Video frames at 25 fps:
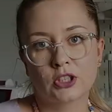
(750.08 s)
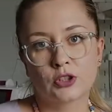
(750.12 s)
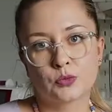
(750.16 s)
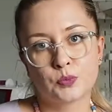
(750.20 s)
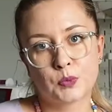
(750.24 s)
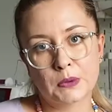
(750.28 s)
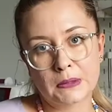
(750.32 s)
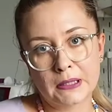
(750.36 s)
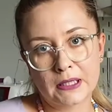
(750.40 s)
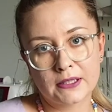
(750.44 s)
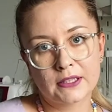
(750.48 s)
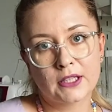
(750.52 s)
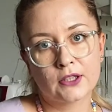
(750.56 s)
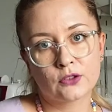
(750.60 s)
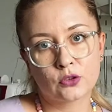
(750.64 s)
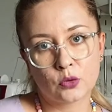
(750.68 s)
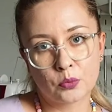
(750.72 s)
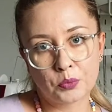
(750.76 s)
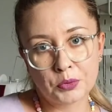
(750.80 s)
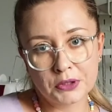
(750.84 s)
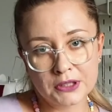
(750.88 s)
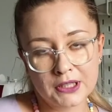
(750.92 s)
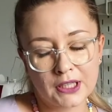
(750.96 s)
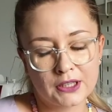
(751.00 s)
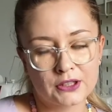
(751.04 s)
pytania, to
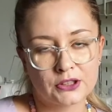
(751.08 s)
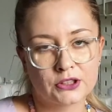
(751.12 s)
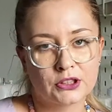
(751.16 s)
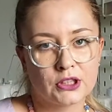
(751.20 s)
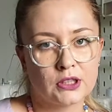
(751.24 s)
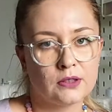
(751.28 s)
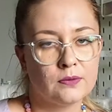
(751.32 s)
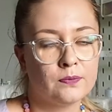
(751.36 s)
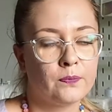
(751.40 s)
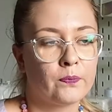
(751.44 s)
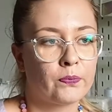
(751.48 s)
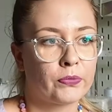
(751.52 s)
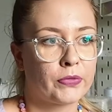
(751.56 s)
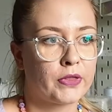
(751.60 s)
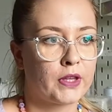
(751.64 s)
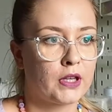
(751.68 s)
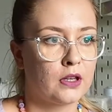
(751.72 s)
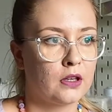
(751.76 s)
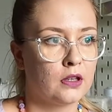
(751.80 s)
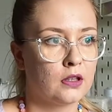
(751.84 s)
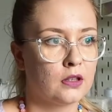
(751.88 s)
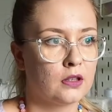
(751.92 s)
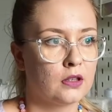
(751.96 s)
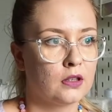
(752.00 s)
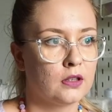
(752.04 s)
pytajcie.
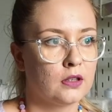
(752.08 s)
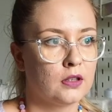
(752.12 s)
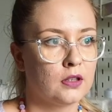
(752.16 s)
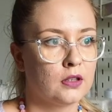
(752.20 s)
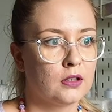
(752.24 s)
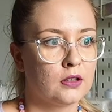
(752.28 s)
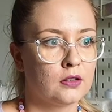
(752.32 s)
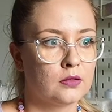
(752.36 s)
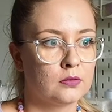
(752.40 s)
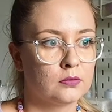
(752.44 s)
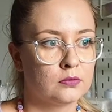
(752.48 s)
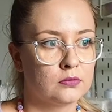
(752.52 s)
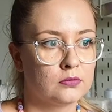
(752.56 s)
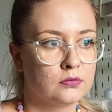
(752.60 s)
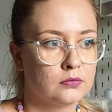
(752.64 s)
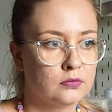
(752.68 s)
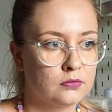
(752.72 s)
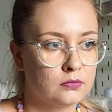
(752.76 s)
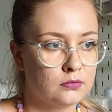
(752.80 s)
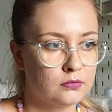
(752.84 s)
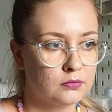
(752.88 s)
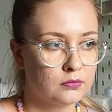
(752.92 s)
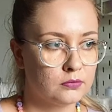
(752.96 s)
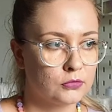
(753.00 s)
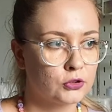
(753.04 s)
E,
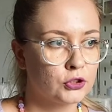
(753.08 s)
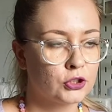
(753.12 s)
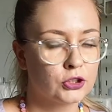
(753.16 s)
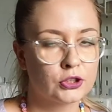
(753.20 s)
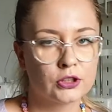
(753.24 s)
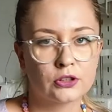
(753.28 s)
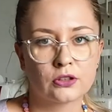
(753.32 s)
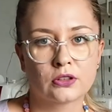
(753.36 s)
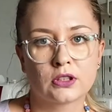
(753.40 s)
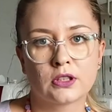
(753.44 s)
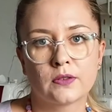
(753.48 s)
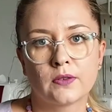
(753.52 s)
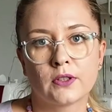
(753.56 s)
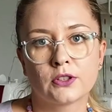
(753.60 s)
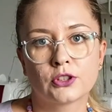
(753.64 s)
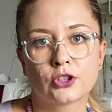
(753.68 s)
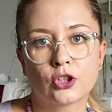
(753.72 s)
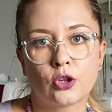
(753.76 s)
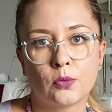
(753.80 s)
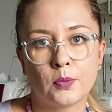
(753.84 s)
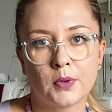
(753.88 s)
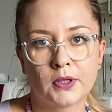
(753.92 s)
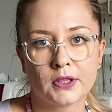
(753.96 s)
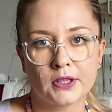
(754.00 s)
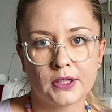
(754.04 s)
możecie zostawiać
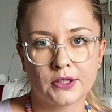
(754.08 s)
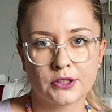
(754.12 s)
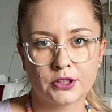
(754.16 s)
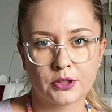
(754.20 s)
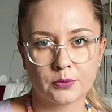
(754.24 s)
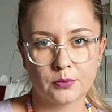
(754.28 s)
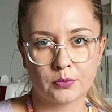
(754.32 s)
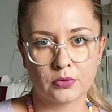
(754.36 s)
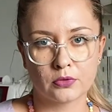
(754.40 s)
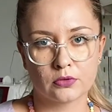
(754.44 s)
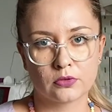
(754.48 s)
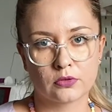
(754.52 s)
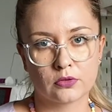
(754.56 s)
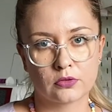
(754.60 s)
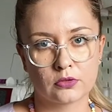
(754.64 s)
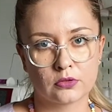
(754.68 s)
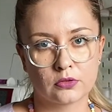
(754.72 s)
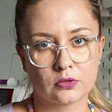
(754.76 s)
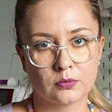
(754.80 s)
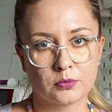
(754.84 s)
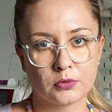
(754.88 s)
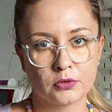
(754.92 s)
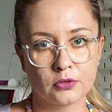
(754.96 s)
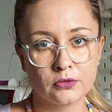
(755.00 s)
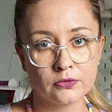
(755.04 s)
komentarze pod,
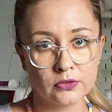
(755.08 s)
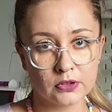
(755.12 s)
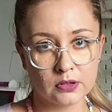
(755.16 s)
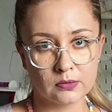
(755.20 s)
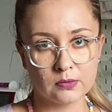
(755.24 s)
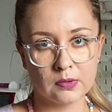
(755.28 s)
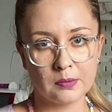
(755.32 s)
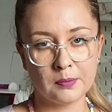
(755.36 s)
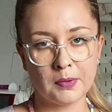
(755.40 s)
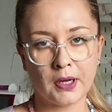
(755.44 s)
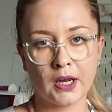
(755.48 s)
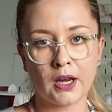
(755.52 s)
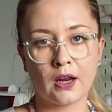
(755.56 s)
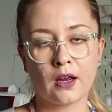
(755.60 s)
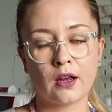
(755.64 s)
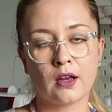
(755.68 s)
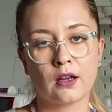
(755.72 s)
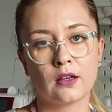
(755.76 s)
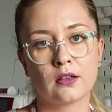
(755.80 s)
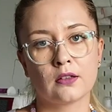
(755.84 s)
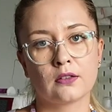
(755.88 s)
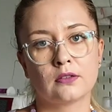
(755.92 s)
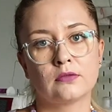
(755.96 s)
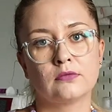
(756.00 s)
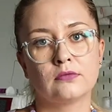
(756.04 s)
pod filmem, a
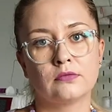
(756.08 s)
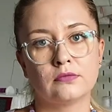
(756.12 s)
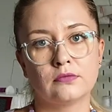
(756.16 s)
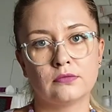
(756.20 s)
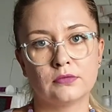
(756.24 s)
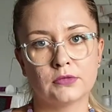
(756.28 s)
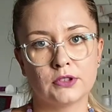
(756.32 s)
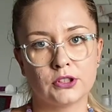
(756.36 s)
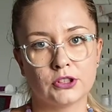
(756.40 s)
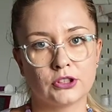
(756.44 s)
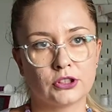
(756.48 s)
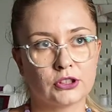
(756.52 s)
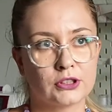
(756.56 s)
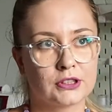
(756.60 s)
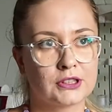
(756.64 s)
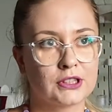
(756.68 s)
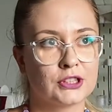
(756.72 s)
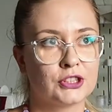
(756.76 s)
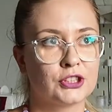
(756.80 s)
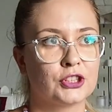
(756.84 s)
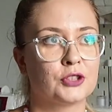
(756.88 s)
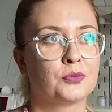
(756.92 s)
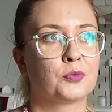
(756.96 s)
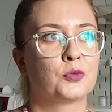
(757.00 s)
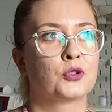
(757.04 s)
jeśli
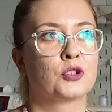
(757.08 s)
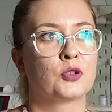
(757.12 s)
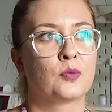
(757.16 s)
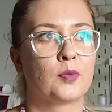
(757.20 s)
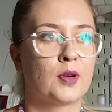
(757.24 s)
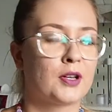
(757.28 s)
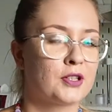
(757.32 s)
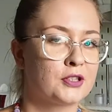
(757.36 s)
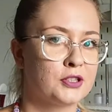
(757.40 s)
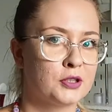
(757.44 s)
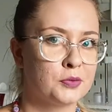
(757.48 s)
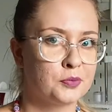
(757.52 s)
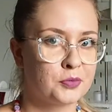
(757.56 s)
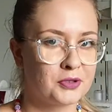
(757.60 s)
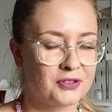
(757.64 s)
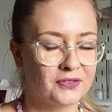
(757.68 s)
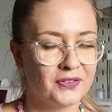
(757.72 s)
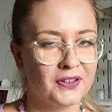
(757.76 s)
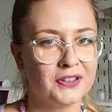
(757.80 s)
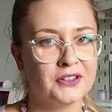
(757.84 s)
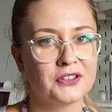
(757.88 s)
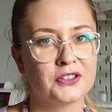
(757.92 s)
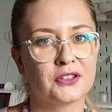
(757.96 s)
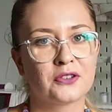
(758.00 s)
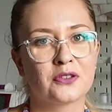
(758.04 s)
chcecie może bardziej
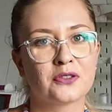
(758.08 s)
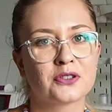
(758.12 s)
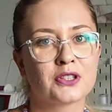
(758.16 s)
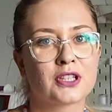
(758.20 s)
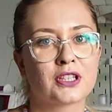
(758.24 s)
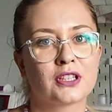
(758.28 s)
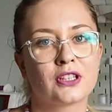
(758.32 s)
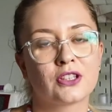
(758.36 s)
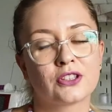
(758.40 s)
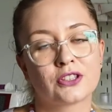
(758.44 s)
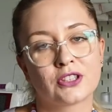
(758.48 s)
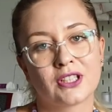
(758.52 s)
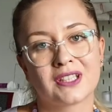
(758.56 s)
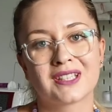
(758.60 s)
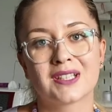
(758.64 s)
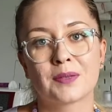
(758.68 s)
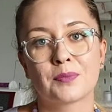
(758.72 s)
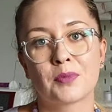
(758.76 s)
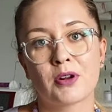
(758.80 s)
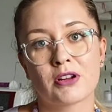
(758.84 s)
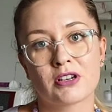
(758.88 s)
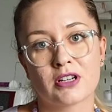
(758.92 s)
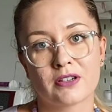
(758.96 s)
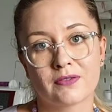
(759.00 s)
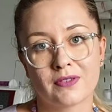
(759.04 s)
prywatnie, to serdecznie
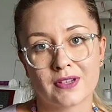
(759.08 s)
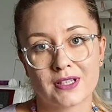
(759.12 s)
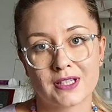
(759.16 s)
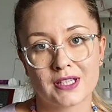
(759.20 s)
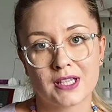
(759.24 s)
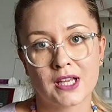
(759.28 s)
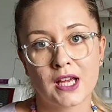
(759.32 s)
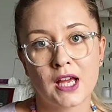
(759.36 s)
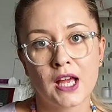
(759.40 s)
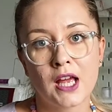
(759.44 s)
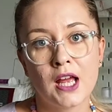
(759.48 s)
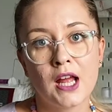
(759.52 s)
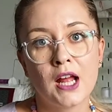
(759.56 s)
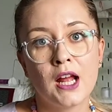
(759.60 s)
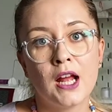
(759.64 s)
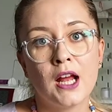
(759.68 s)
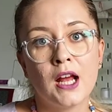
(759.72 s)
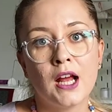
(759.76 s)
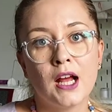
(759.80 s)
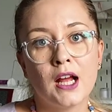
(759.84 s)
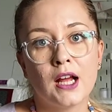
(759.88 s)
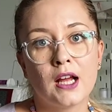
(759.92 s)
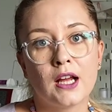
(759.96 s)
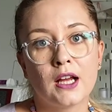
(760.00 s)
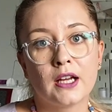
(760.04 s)
zapraszam Was
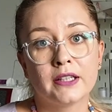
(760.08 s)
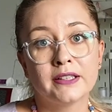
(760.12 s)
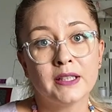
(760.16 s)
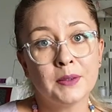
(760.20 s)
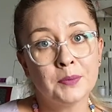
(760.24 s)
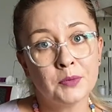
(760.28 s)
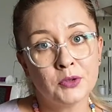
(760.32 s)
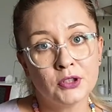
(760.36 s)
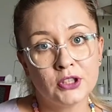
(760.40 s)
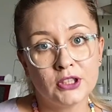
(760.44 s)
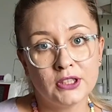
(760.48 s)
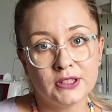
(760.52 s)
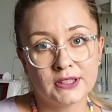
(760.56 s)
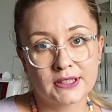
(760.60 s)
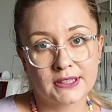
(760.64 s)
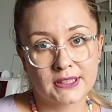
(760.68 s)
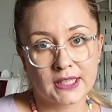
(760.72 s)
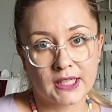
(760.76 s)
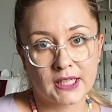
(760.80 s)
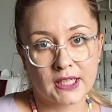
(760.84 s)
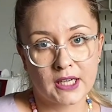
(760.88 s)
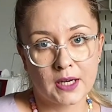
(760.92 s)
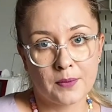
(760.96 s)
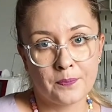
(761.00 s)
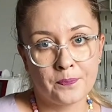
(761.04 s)
e, na mój
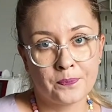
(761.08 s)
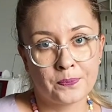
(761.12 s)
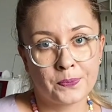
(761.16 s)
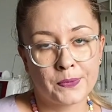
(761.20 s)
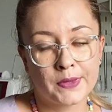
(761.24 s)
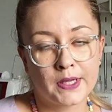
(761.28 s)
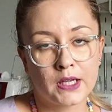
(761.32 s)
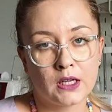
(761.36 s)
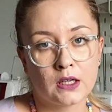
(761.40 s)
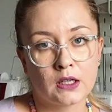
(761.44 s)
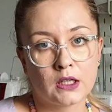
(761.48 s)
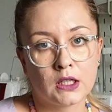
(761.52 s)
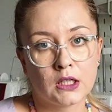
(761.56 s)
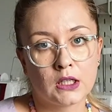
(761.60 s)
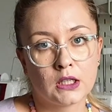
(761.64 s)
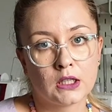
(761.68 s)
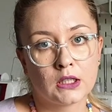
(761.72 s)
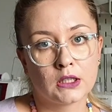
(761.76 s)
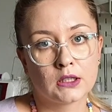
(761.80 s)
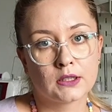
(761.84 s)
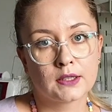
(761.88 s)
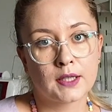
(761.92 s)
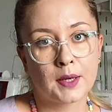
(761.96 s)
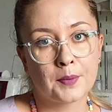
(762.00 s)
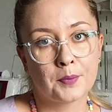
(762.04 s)
Instagram. E,
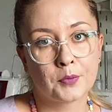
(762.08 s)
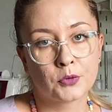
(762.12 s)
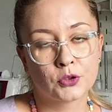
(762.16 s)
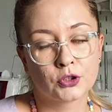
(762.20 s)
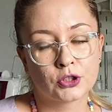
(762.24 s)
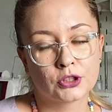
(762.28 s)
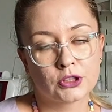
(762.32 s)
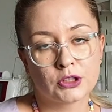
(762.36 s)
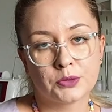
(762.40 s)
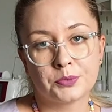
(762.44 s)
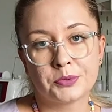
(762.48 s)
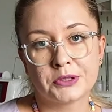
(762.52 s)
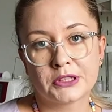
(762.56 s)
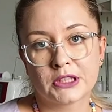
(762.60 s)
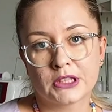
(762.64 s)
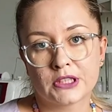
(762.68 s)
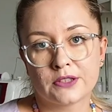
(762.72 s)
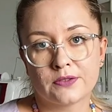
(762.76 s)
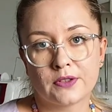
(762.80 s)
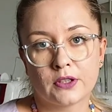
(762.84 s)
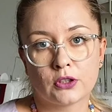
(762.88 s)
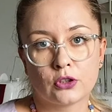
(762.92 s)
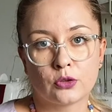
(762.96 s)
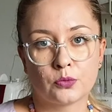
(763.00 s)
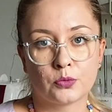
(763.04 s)
tam możecie pisać
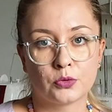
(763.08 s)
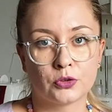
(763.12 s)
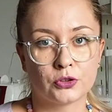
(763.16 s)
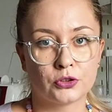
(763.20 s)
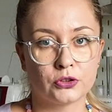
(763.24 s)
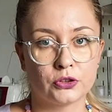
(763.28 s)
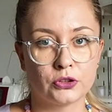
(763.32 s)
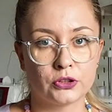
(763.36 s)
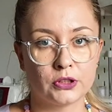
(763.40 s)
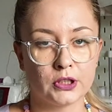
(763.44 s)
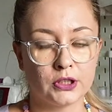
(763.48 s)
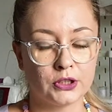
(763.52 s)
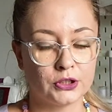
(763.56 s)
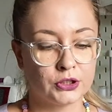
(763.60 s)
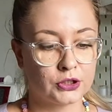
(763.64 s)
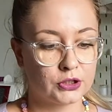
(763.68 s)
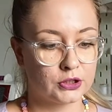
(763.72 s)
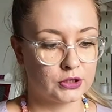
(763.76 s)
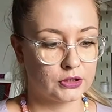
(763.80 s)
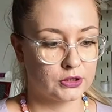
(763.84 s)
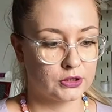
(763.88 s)
wiadomości też.